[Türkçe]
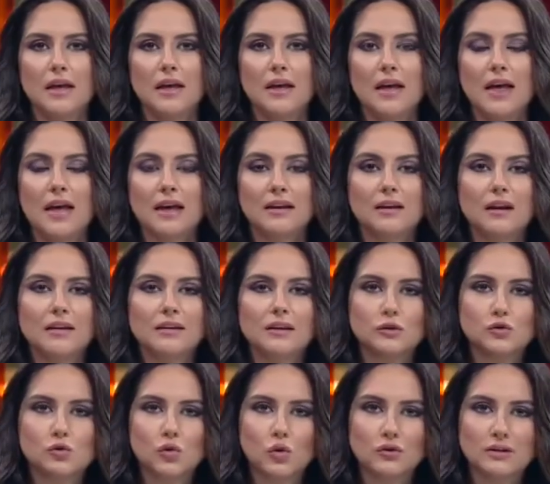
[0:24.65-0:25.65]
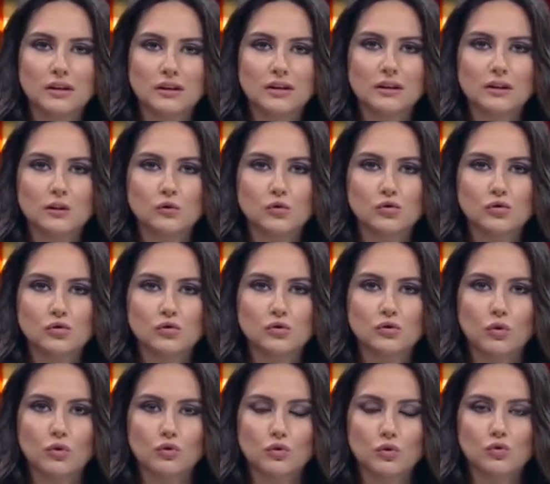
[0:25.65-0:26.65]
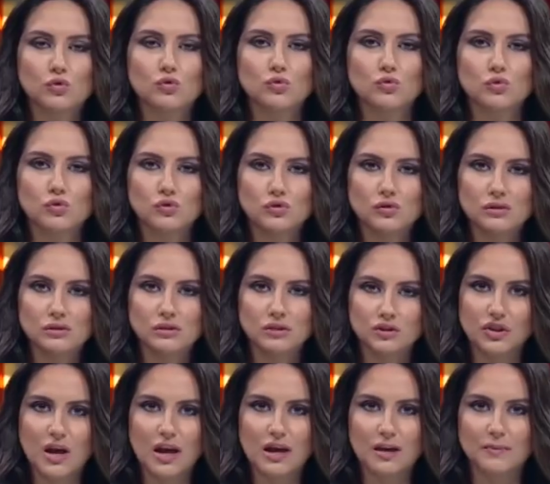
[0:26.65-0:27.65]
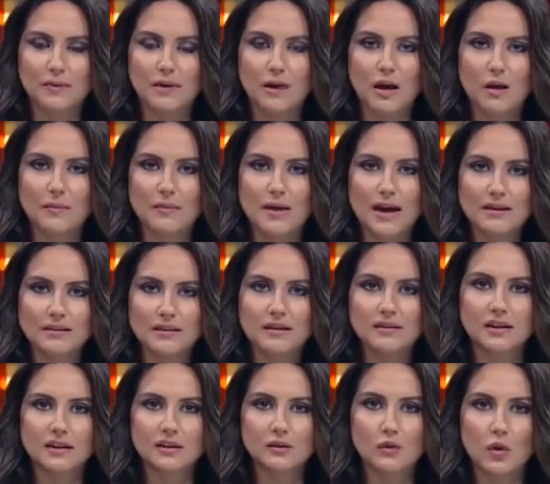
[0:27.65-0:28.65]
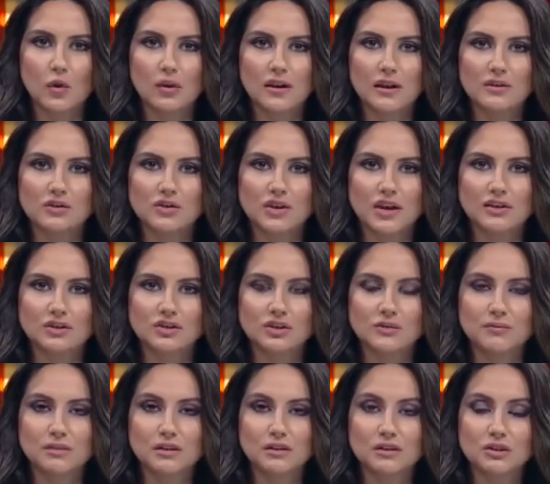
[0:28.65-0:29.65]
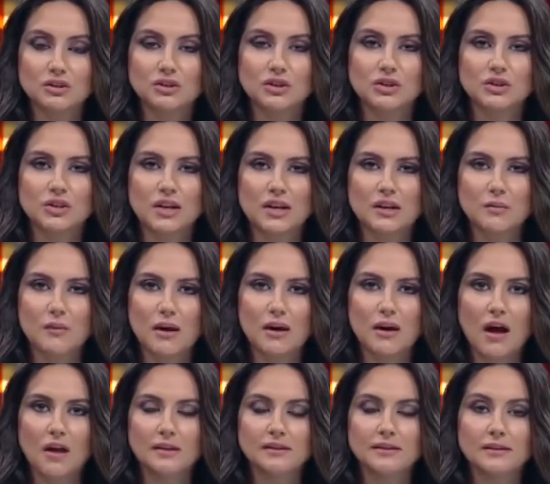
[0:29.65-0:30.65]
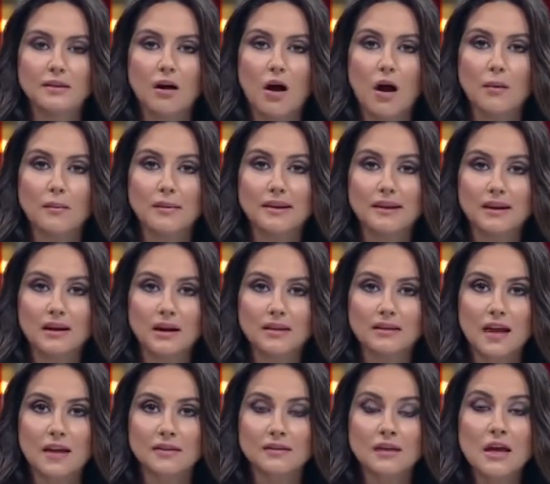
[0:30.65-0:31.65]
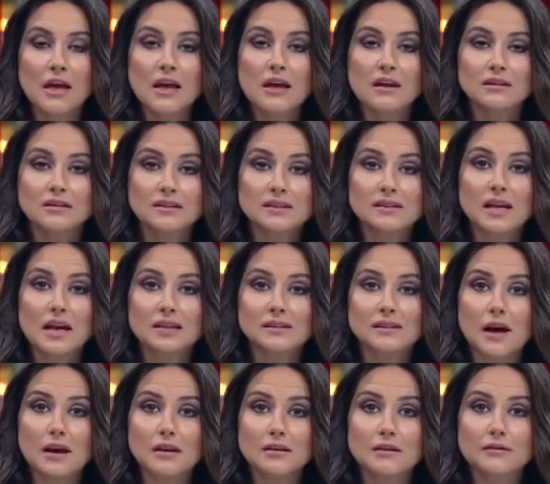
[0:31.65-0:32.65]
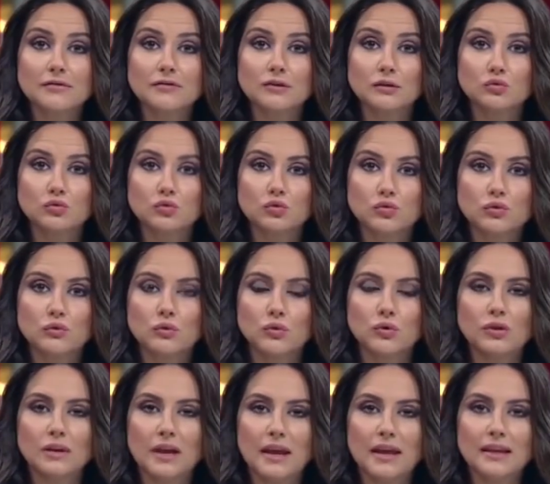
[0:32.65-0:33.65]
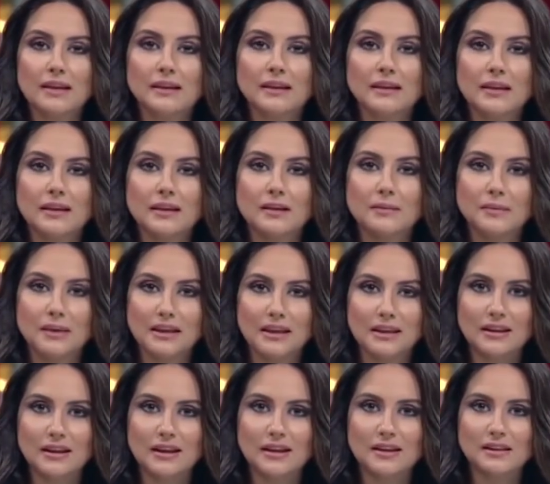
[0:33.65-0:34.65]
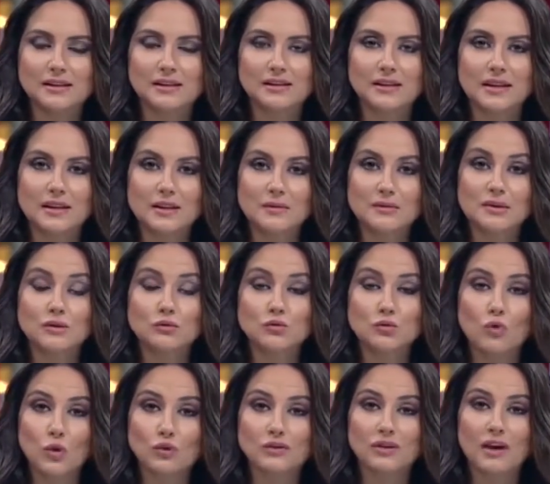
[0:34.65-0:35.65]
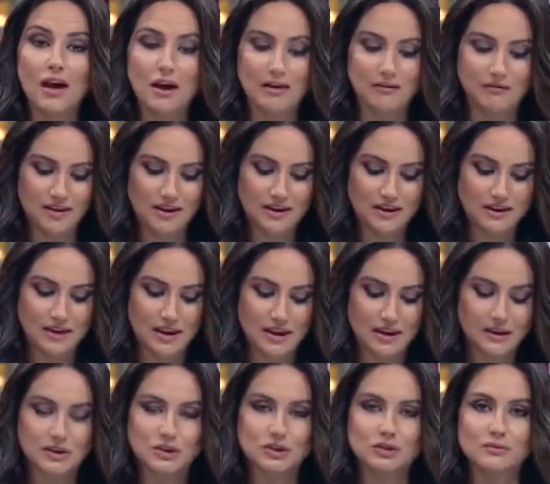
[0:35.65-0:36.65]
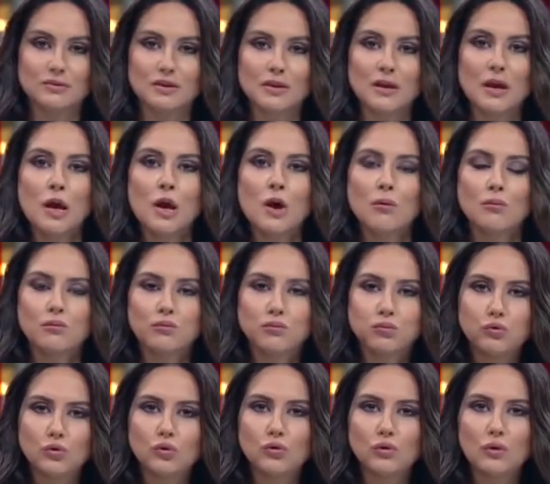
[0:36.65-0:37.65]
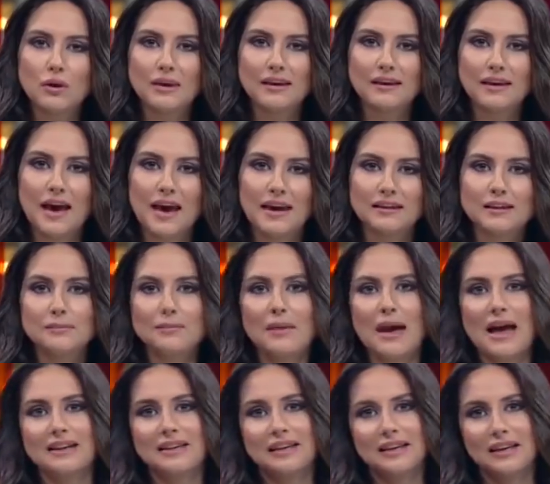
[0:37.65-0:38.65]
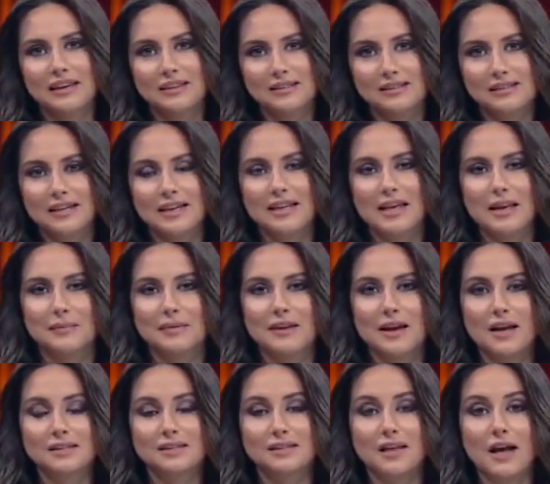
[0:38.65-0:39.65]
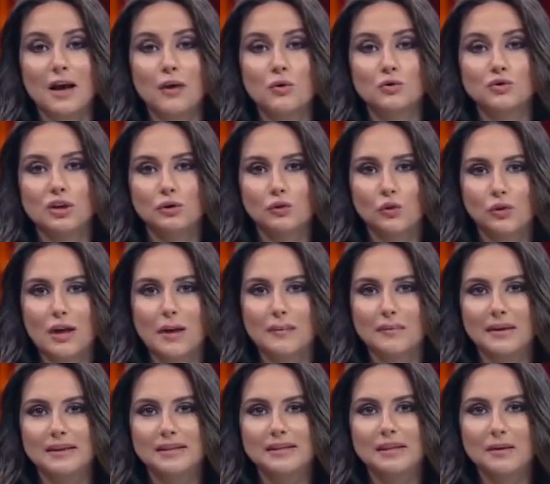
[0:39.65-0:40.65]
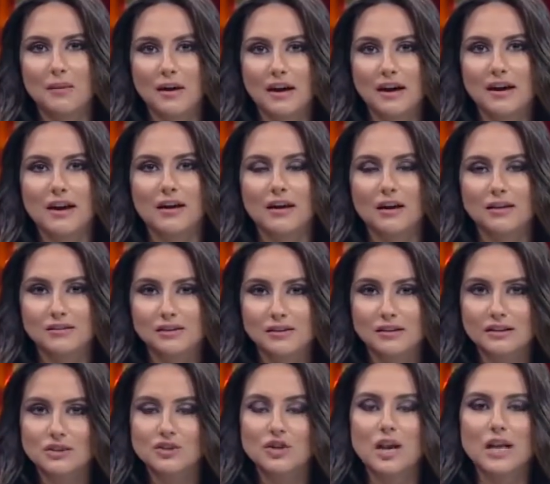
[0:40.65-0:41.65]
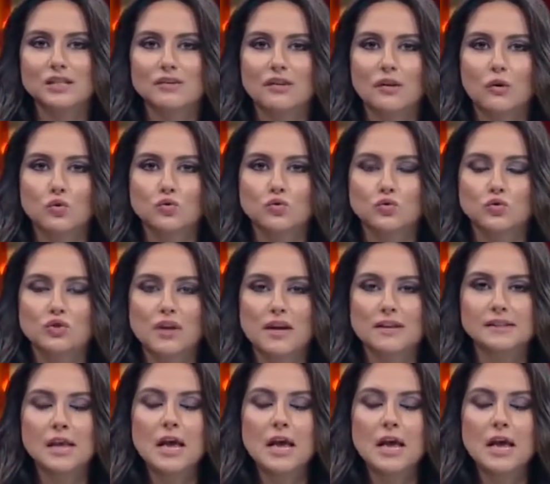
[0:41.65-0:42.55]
Ekrandaki son dakika notunu görüyorsunuz. Sıcak bir haber detayını öğreneceğiz. Şimdi Dışişleri Bakanlığı Amerika'dan Rıza Sarraf'ın durumu ile ilgili bilgi istedi bir nota vererek. Şimdi bu hikayenin perde gerisine de biraz daha önceki dönemlerine de bakarak hatırlayacağız ve konuşacağız.